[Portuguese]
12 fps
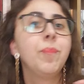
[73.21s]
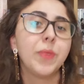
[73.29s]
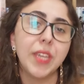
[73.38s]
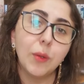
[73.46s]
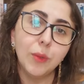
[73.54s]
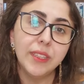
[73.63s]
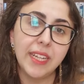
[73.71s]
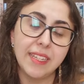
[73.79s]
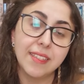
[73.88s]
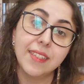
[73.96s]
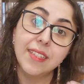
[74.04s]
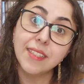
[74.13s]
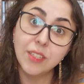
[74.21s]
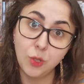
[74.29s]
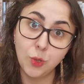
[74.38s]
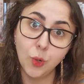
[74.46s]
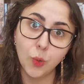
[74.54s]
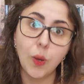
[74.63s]
O que acontece? Nesse
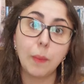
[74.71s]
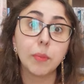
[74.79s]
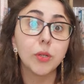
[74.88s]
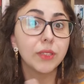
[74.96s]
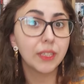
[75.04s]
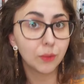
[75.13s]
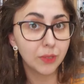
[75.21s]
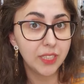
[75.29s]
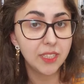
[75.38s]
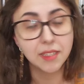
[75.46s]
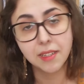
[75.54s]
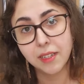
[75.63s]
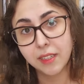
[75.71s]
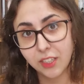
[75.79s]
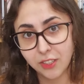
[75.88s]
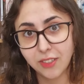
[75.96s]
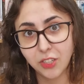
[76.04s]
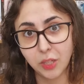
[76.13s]
jogo, a protagonista, que
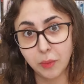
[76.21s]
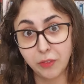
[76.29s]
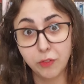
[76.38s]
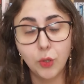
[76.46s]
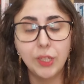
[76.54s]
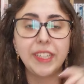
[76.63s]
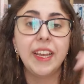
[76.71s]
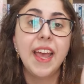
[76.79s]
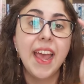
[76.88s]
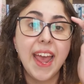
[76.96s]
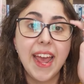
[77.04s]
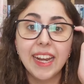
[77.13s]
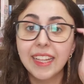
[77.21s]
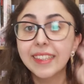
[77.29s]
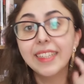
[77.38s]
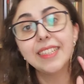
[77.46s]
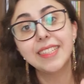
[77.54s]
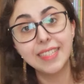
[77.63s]
se chama Yvonne, ela
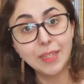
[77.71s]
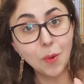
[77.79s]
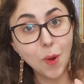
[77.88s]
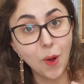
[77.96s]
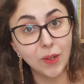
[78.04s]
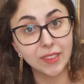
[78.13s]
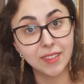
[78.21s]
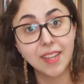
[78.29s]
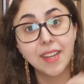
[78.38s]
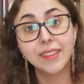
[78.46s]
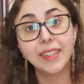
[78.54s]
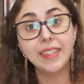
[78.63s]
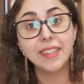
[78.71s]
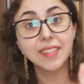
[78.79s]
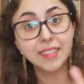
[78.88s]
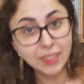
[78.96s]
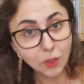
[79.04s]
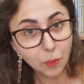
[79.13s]
tem cinco rotas. Tem
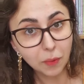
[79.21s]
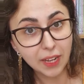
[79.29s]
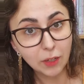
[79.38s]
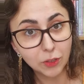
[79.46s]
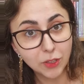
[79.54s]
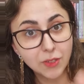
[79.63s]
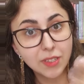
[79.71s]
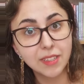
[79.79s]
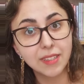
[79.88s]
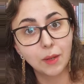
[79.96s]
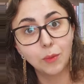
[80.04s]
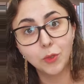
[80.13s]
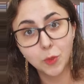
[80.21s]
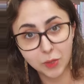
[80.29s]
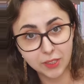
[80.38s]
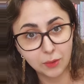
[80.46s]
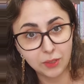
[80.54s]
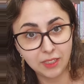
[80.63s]
cinco garotos que são os
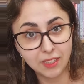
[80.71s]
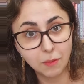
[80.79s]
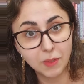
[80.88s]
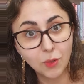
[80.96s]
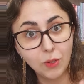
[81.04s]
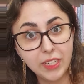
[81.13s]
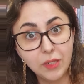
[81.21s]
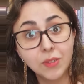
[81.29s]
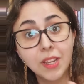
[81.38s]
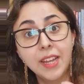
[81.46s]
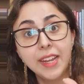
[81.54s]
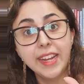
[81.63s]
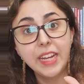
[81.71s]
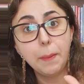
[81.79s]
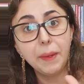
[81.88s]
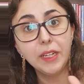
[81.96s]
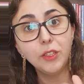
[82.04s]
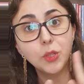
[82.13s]
protagonistas masculinos, e
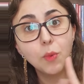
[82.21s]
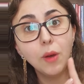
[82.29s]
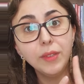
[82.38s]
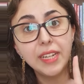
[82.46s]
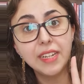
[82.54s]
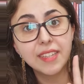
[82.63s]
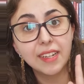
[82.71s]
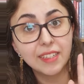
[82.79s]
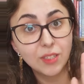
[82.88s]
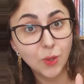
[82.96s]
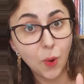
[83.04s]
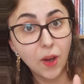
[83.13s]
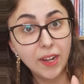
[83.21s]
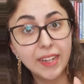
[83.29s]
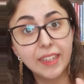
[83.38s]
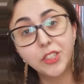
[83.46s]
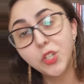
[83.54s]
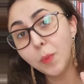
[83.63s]
dependendo de qual deles ela escolhe,
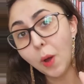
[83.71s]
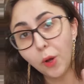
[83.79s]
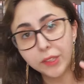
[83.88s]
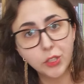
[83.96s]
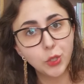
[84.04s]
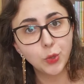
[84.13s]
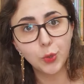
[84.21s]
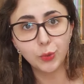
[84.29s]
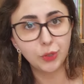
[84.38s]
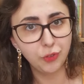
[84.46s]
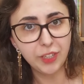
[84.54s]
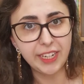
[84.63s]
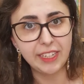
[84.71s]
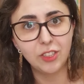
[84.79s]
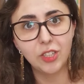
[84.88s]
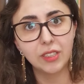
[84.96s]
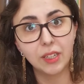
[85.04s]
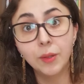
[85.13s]
ela tinha uma rota de jogo
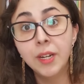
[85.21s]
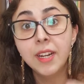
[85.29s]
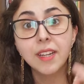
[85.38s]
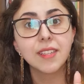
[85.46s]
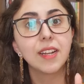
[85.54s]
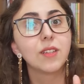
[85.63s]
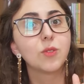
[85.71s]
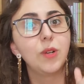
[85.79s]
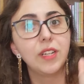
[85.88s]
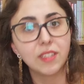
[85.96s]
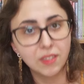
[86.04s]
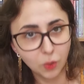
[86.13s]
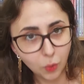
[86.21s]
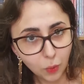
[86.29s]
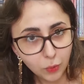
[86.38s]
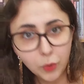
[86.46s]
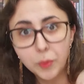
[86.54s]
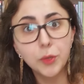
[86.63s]
diferente. Então, se ela escolhesse o
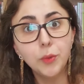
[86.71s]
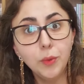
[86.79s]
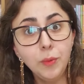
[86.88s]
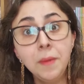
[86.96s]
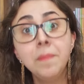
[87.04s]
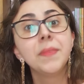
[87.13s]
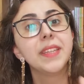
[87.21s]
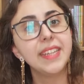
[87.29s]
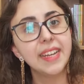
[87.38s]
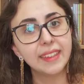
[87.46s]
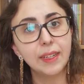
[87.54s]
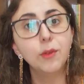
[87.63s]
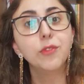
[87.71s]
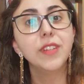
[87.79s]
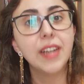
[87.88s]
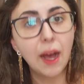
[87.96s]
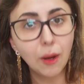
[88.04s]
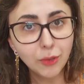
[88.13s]
número um, ia ter um
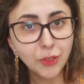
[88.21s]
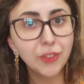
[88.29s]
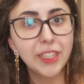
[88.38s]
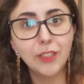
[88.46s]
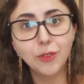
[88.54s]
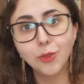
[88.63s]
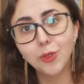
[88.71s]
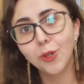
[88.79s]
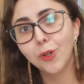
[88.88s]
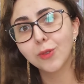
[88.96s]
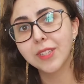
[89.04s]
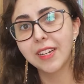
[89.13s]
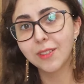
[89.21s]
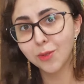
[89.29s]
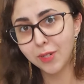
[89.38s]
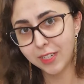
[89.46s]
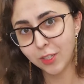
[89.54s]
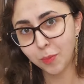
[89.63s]
final diferente do jogo se ela
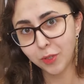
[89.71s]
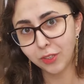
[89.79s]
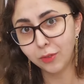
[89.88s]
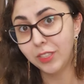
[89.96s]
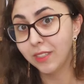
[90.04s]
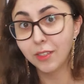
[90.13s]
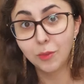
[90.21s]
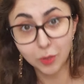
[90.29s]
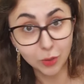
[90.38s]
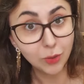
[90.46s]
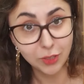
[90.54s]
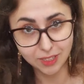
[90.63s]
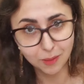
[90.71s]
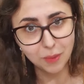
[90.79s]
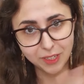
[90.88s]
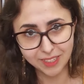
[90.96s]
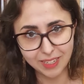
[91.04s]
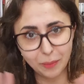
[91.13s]
escolhesse o protagonista número dois por
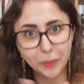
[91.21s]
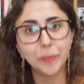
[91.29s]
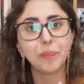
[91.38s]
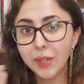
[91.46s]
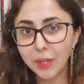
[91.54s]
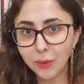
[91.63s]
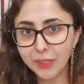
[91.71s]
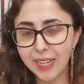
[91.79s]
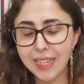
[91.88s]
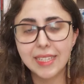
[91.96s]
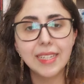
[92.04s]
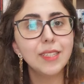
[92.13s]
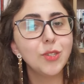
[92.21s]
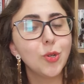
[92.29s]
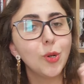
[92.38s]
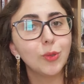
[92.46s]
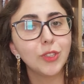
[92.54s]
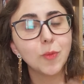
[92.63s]
exemplo. O que acontece? Esse
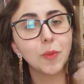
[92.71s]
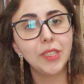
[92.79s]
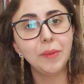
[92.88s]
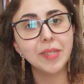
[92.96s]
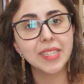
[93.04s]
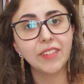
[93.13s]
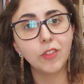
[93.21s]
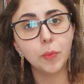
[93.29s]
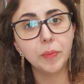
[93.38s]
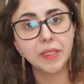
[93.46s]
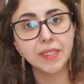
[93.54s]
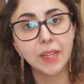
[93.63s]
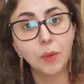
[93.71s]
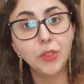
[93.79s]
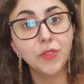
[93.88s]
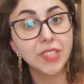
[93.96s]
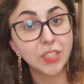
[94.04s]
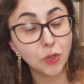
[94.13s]
jogo disponibilizava a opção
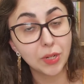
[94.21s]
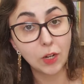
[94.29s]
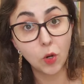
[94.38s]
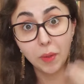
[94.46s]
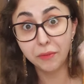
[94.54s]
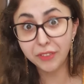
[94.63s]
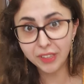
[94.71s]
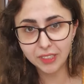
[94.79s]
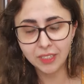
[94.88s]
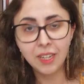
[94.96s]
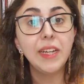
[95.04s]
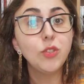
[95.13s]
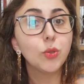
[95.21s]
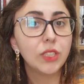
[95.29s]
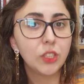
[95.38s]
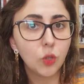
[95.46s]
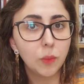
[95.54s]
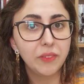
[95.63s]
de você jogar como a vilã, mas
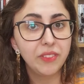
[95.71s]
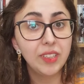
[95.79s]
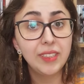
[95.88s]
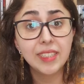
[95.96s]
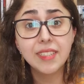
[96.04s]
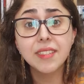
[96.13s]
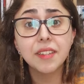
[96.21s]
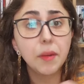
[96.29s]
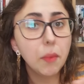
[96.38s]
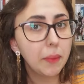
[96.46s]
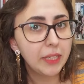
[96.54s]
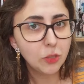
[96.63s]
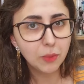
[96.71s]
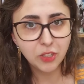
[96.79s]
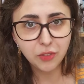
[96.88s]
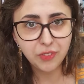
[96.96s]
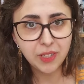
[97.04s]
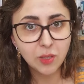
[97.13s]
jogando como a vilã era extremamente mais
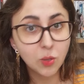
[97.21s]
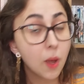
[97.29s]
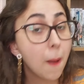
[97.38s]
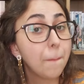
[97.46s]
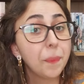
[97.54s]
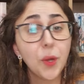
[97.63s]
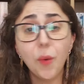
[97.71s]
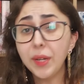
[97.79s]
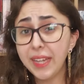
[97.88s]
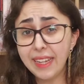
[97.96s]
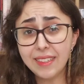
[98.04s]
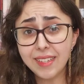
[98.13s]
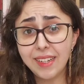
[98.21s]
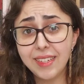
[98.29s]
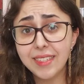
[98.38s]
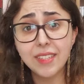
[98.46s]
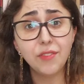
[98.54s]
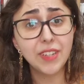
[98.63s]
difícil. Qualquer
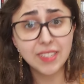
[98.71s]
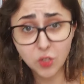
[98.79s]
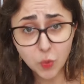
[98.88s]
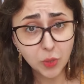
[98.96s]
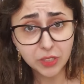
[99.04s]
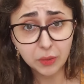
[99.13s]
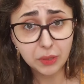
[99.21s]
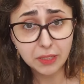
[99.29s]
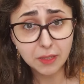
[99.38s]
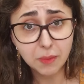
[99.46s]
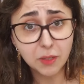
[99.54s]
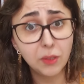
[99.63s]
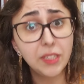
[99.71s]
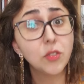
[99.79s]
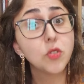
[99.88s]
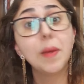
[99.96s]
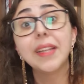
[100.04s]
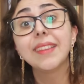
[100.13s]
deslize fazia os protagonistas
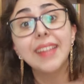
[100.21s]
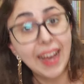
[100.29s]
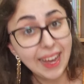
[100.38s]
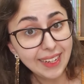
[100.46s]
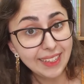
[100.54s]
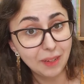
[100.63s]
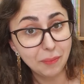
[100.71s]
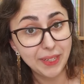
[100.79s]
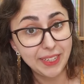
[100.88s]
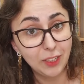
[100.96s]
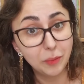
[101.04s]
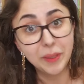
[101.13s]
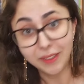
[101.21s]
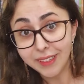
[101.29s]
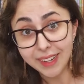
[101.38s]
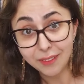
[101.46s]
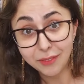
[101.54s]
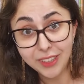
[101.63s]
masculinos matarem a Penélope, que
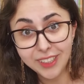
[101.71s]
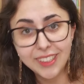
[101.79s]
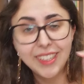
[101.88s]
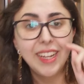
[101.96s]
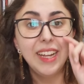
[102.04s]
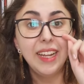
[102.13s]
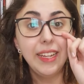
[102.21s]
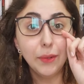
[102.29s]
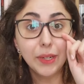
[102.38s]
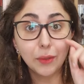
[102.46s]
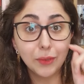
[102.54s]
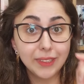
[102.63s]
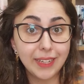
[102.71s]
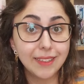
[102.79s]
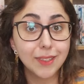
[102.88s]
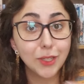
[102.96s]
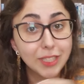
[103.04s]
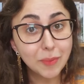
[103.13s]
é a vilã. E o que
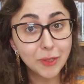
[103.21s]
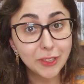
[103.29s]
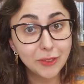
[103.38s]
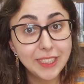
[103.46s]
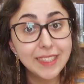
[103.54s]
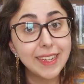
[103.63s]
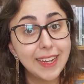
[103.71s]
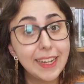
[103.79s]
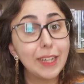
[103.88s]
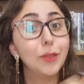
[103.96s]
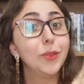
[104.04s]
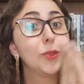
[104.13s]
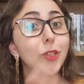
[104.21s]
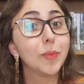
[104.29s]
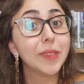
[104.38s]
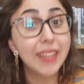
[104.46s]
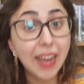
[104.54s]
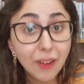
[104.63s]
acontece? Nossa protagonista reencarnou no corpo
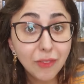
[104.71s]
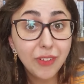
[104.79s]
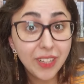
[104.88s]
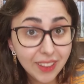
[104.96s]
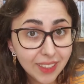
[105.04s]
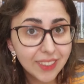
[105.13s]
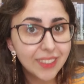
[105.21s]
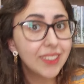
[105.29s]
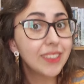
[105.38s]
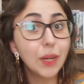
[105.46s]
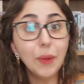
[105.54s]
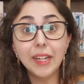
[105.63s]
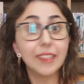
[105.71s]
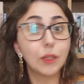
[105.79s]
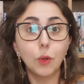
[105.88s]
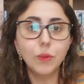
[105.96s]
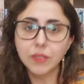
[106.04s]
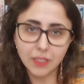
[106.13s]
da vilã, então ela tá
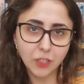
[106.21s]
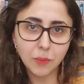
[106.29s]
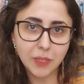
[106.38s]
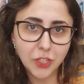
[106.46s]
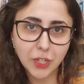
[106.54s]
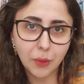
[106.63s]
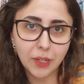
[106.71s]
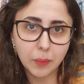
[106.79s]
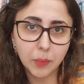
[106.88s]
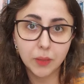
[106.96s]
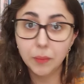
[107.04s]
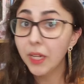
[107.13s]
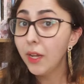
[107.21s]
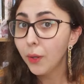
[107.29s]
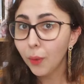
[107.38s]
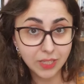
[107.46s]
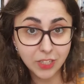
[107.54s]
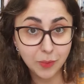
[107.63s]
constantemente na corda bamba,
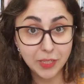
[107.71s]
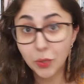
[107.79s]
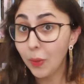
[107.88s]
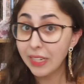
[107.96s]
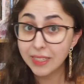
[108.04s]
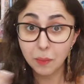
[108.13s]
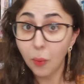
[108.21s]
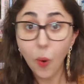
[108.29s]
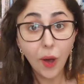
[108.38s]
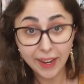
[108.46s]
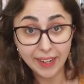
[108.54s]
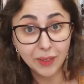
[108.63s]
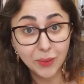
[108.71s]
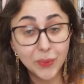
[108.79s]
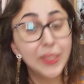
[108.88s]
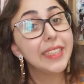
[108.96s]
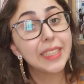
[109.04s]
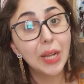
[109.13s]
constantemente quase morrendo,
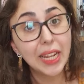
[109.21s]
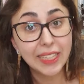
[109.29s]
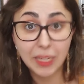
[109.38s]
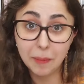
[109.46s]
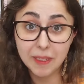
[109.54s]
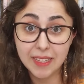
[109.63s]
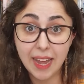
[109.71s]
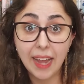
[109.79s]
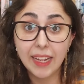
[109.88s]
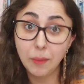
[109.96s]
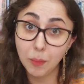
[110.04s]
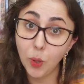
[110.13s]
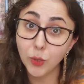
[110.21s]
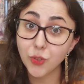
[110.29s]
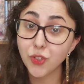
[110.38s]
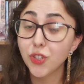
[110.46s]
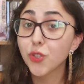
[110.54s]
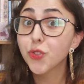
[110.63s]
então ela tem que pensar em
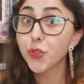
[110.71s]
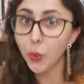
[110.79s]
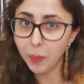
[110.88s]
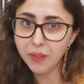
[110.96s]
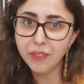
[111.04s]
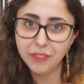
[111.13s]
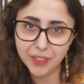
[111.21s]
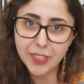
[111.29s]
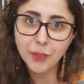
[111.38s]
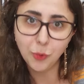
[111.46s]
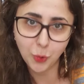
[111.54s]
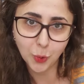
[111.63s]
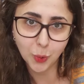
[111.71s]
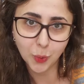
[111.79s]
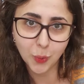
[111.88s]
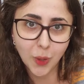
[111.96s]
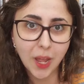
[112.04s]
modos de sobreviver no jogo.